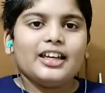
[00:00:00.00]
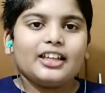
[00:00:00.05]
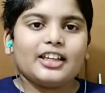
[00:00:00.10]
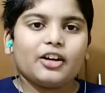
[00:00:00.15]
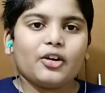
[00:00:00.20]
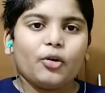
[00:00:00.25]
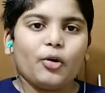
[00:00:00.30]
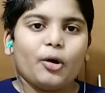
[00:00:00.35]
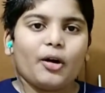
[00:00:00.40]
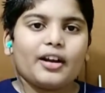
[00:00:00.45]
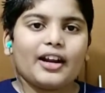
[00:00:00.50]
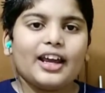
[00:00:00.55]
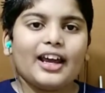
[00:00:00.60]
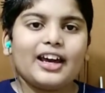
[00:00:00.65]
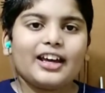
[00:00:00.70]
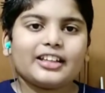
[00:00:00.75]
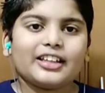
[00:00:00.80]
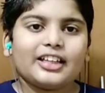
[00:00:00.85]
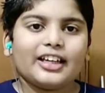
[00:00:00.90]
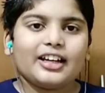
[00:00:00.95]
இதுக்கு ஒரே
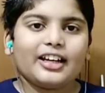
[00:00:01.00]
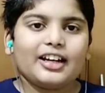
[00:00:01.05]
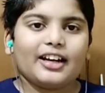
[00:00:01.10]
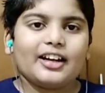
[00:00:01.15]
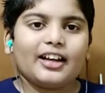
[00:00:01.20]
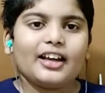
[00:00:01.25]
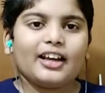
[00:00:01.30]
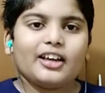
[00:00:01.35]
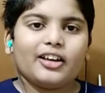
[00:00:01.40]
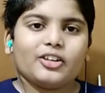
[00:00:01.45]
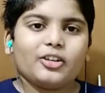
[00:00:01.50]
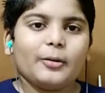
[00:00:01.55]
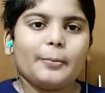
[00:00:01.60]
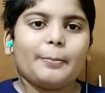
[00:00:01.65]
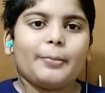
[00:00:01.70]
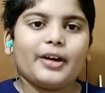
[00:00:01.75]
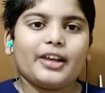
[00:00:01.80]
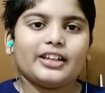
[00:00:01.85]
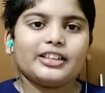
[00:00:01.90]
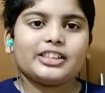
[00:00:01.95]
அர்த்தம் என்னென்னா ஏதோ
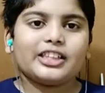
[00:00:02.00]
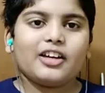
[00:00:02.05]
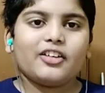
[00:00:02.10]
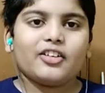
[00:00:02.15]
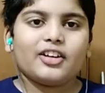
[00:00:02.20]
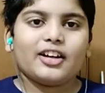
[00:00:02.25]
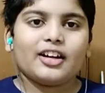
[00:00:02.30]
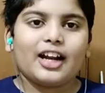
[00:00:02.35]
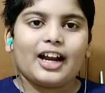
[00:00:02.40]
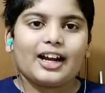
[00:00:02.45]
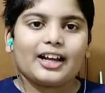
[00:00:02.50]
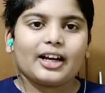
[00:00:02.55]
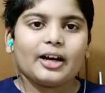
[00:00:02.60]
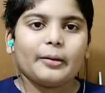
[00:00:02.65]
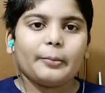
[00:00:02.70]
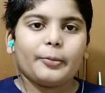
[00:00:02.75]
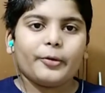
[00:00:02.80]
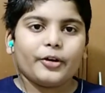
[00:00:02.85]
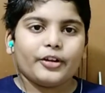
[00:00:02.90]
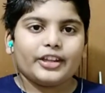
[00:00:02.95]
பெருசாக ஒன்று
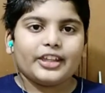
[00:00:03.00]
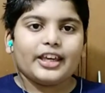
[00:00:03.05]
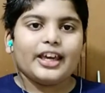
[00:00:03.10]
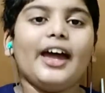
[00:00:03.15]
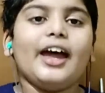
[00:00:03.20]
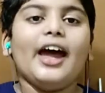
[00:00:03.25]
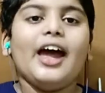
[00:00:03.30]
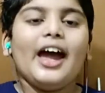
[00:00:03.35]
நடக்க போகுது